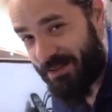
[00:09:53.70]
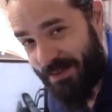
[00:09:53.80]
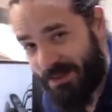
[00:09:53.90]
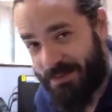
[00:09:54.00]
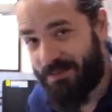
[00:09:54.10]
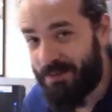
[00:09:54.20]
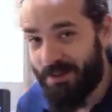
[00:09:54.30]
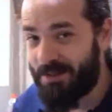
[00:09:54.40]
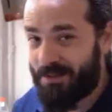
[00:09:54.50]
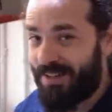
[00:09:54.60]
números
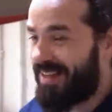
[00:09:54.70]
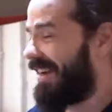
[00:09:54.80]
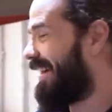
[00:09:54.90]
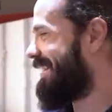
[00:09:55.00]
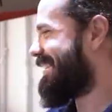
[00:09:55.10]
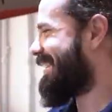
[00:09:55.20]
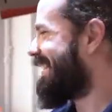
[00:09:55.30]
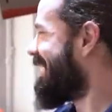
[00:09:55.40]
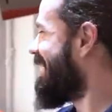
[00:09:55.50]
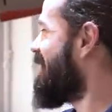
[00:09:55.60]
muito legais
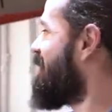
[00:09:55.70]
aqui, né?